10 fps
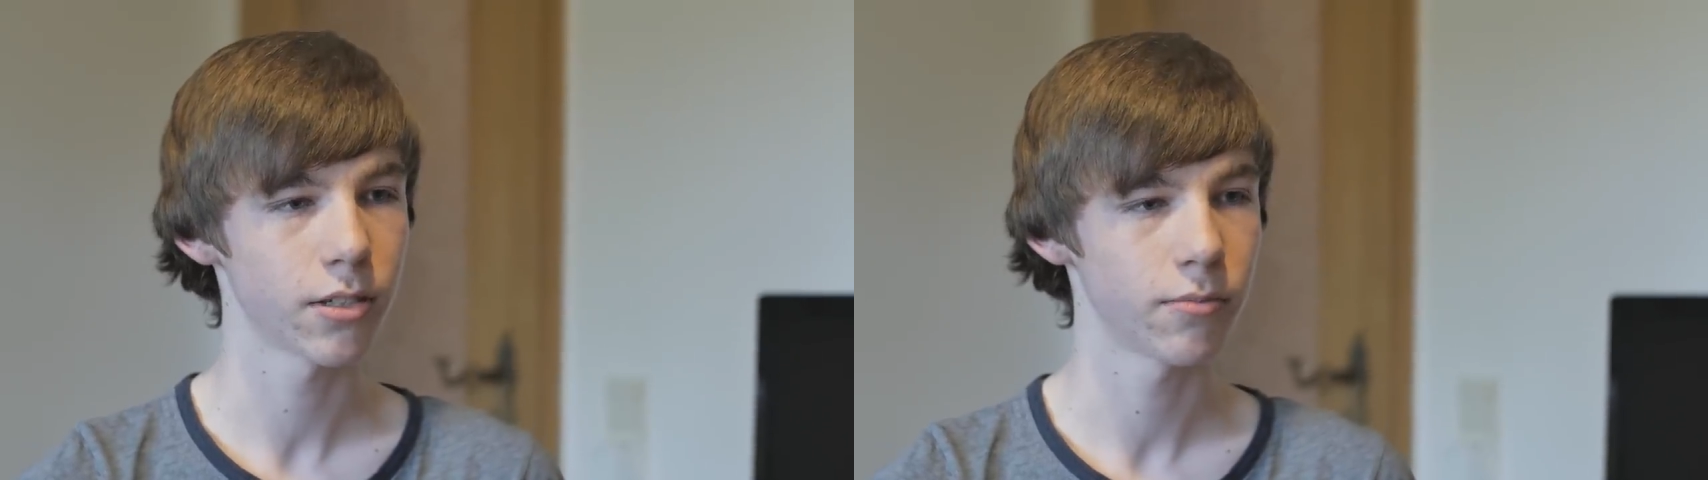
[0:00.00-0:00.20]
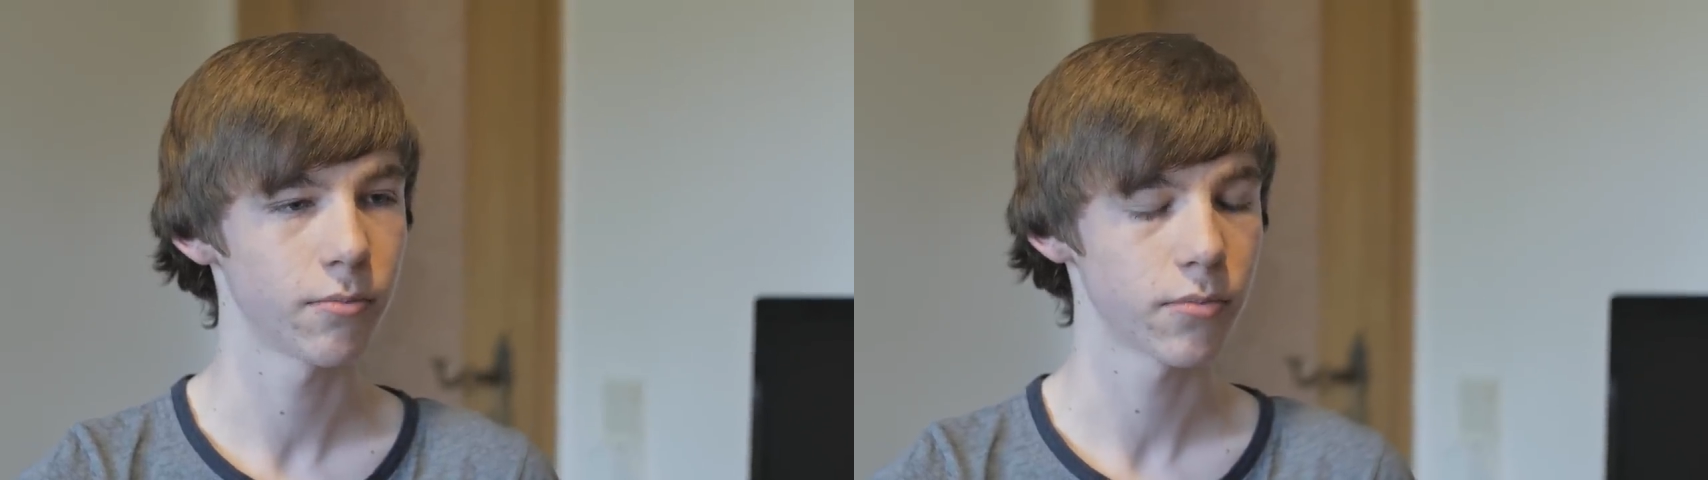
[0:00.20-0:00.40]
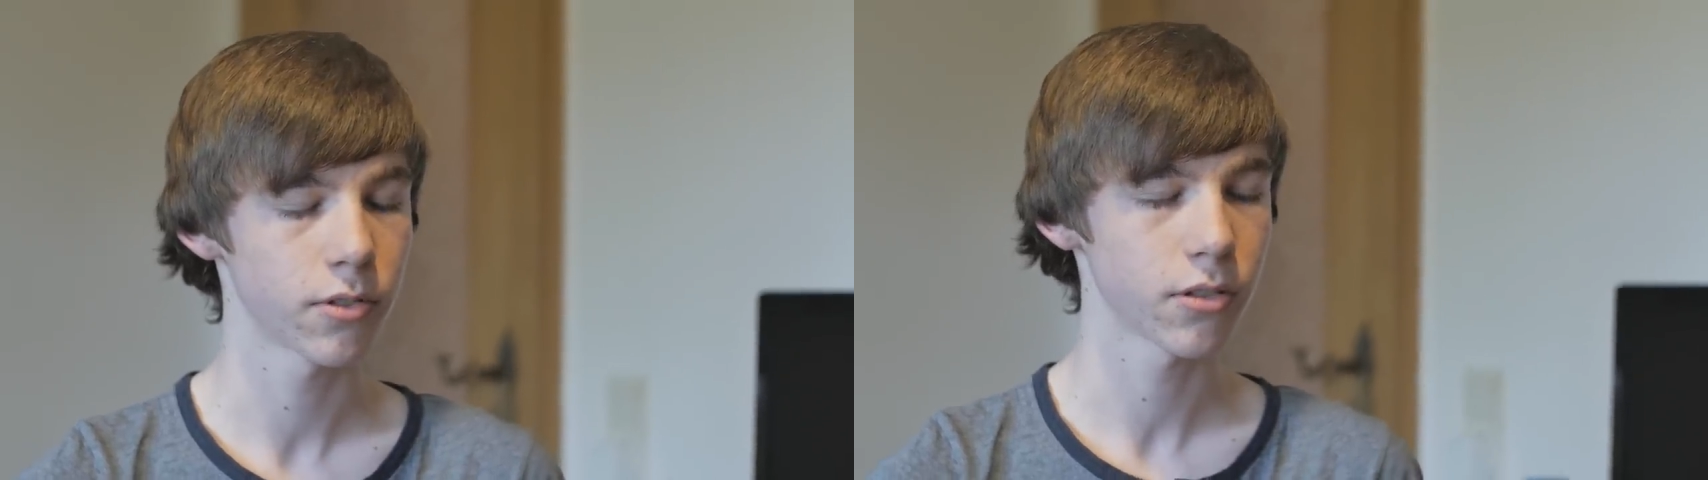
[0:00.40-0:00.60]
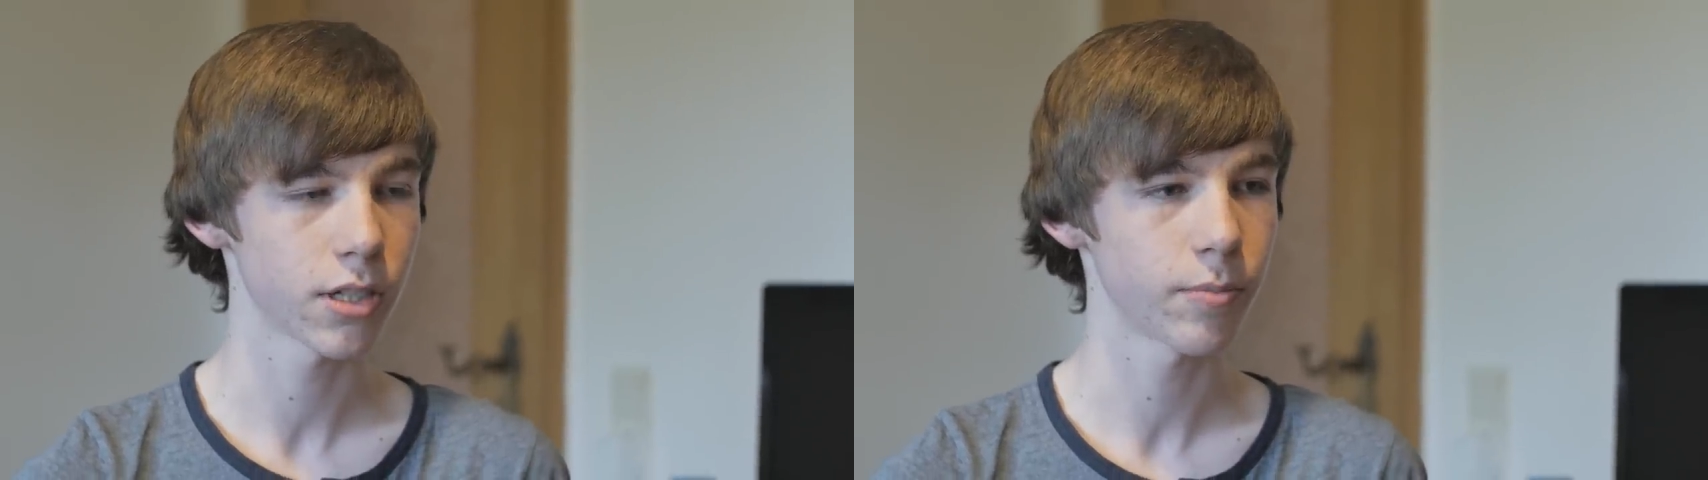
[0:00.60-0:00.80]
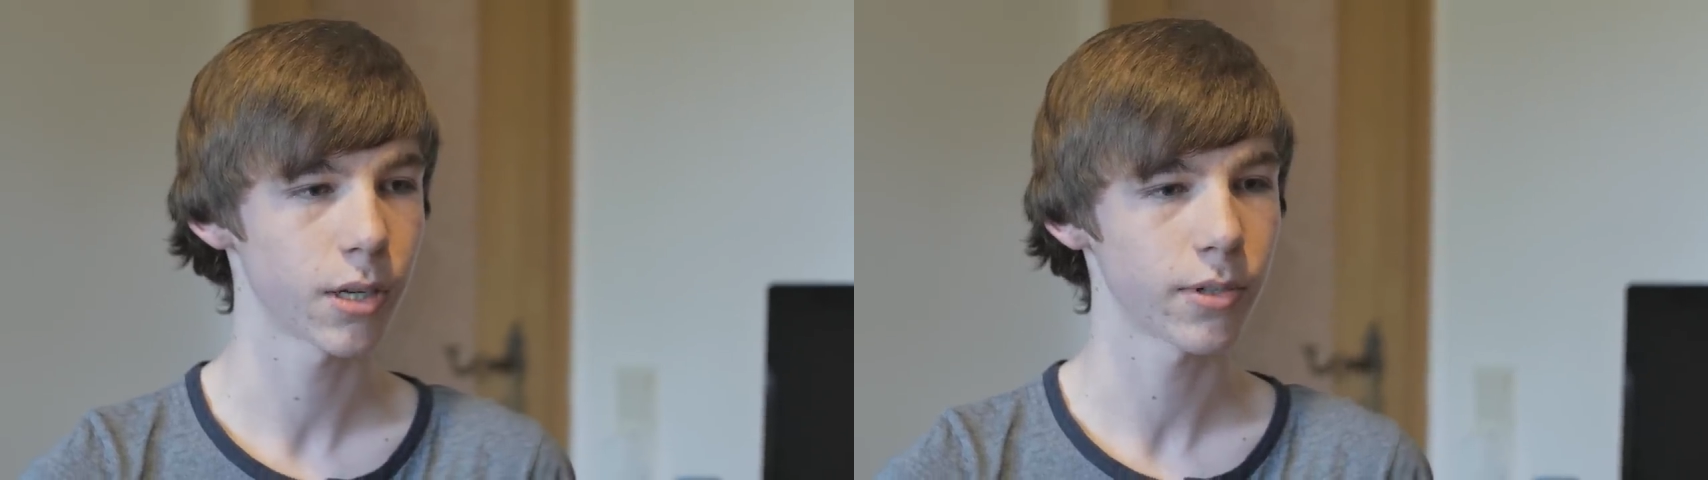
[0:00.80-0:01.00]
in
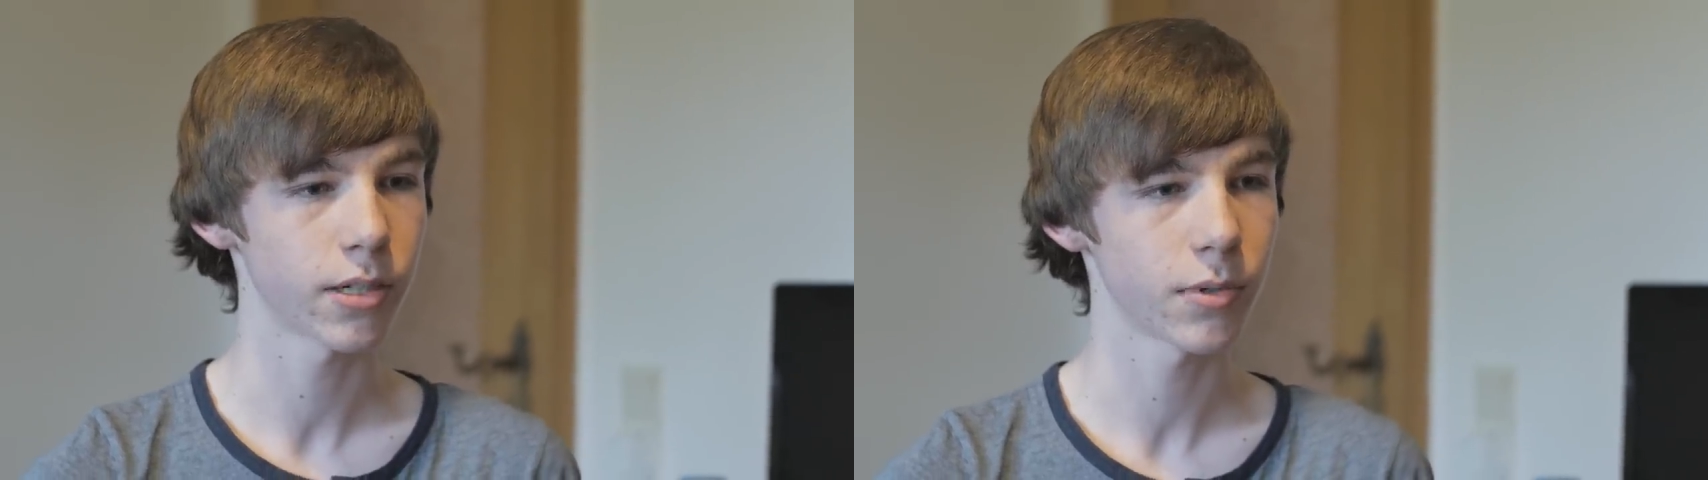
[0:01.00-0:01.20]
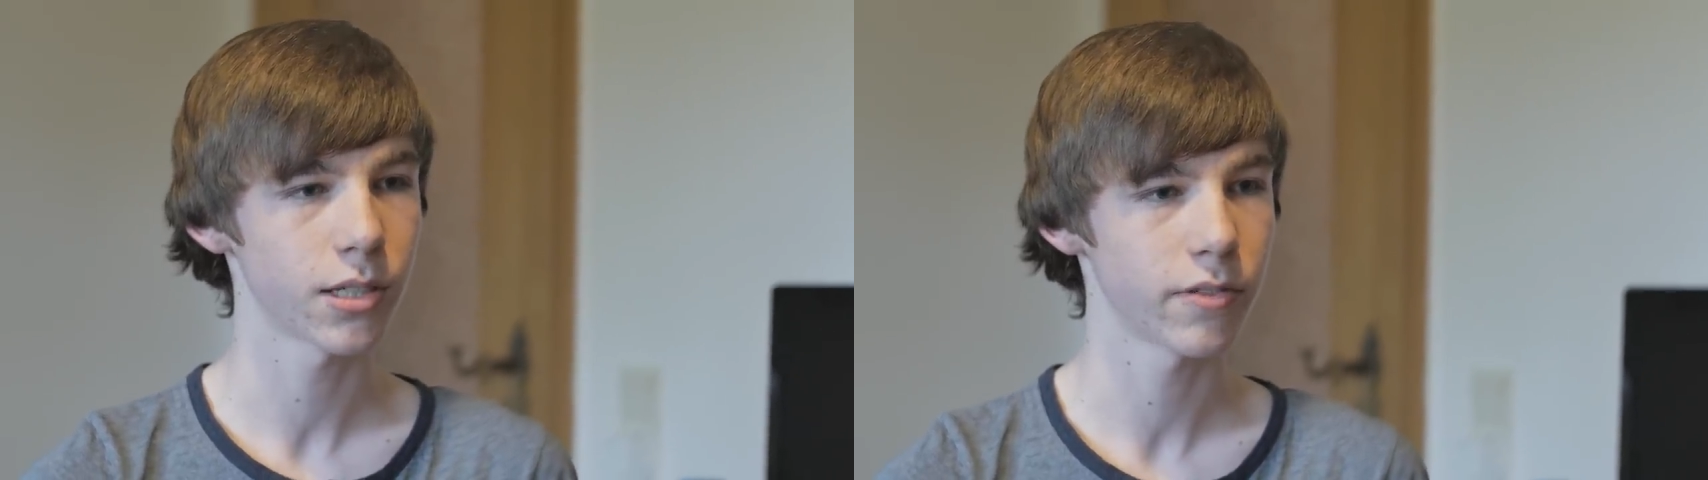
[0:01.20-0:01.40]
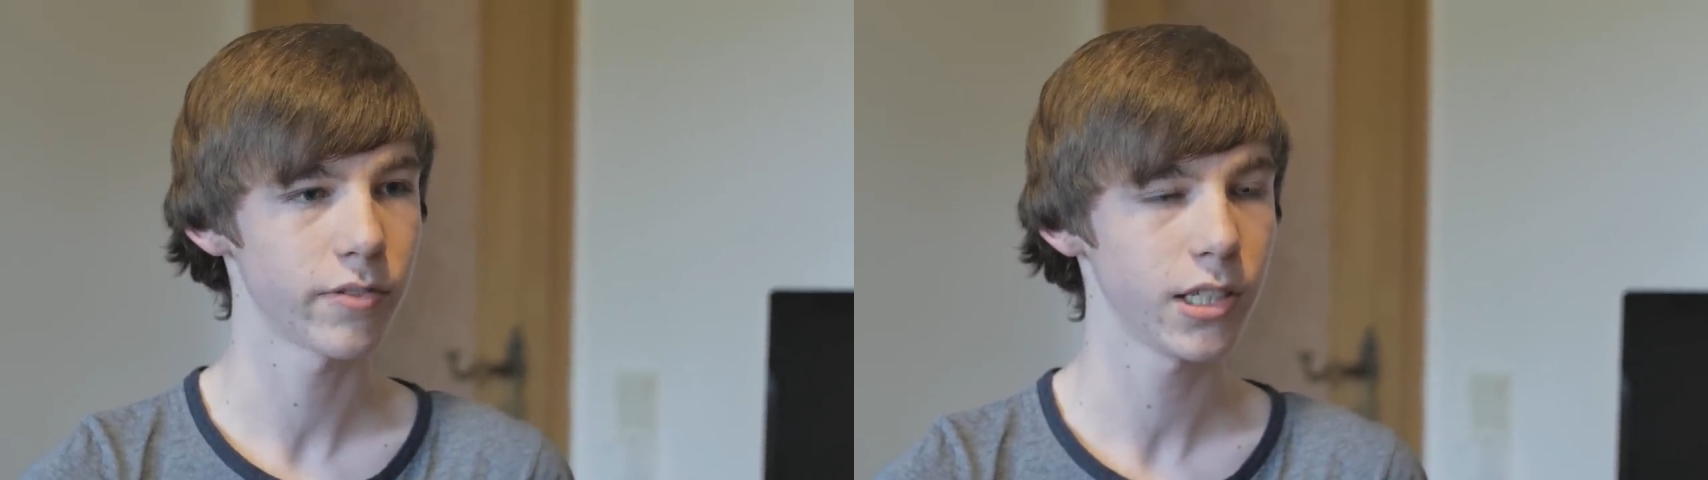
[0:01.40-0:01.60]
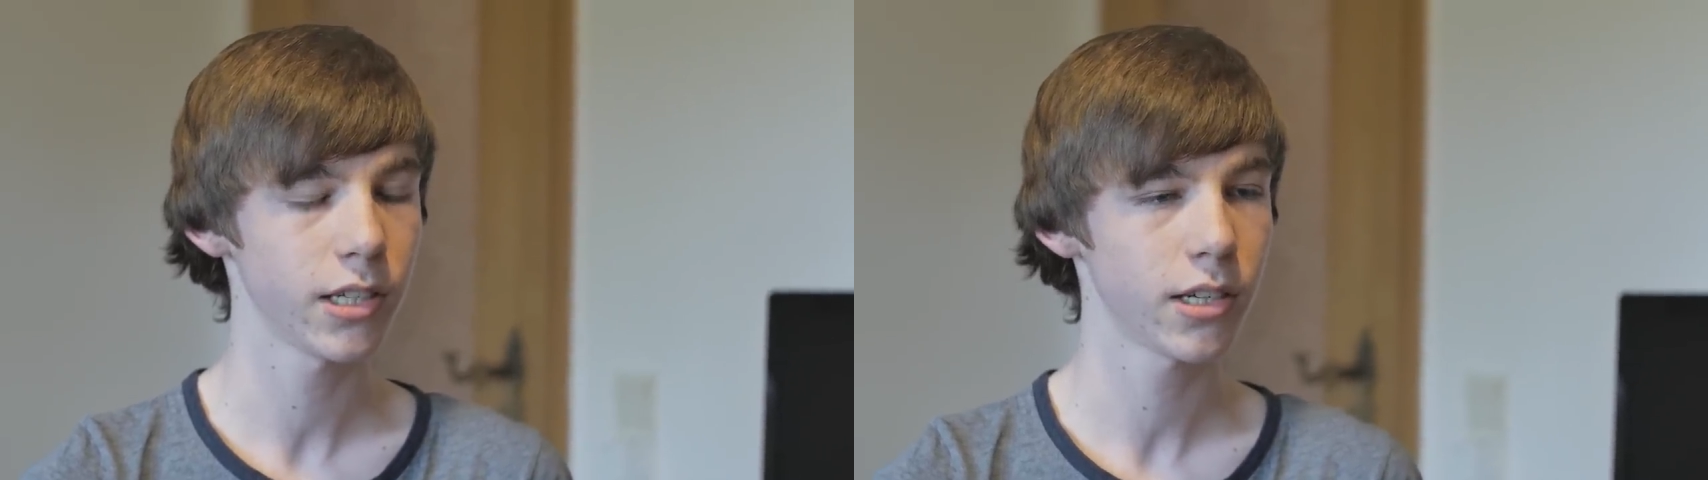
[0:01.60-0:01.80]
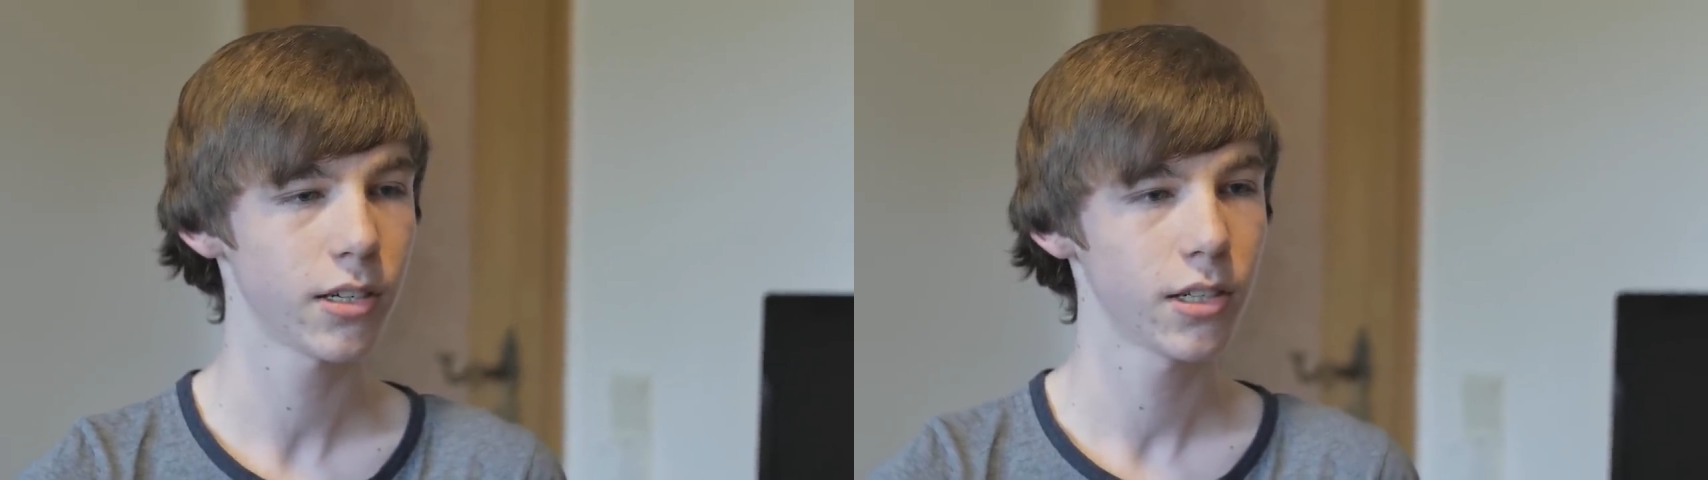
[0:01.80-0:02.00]
Zusammenarbeit mit
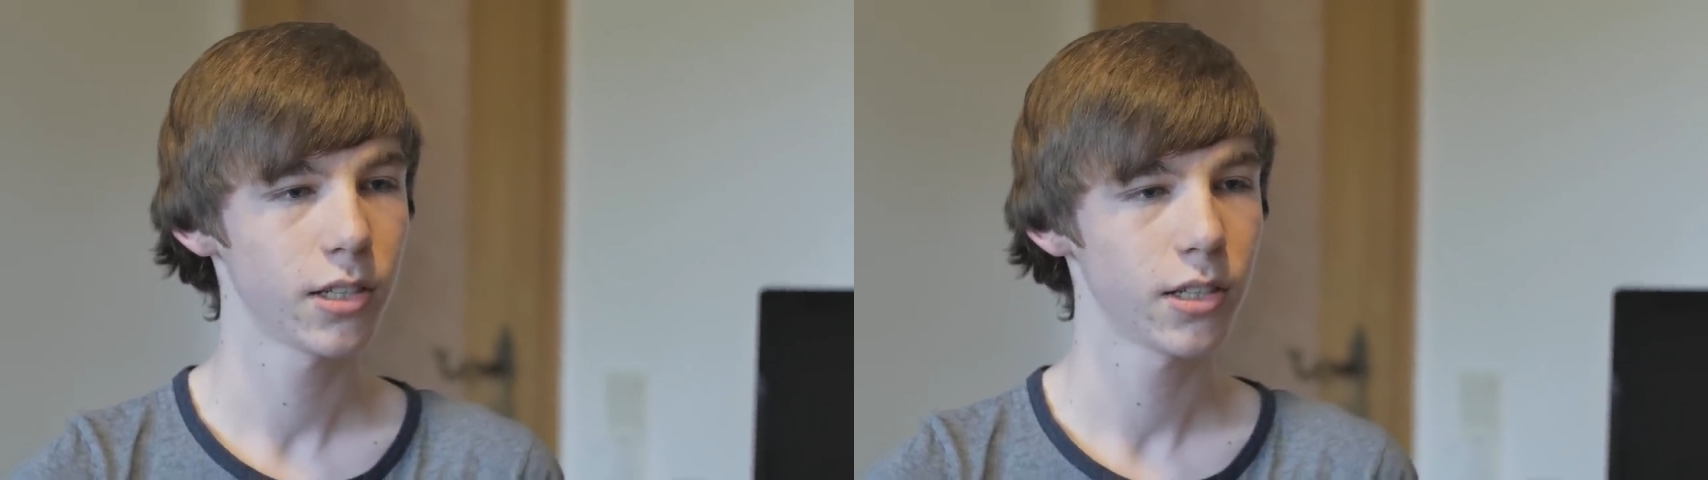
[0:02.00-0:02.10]
Nvidia.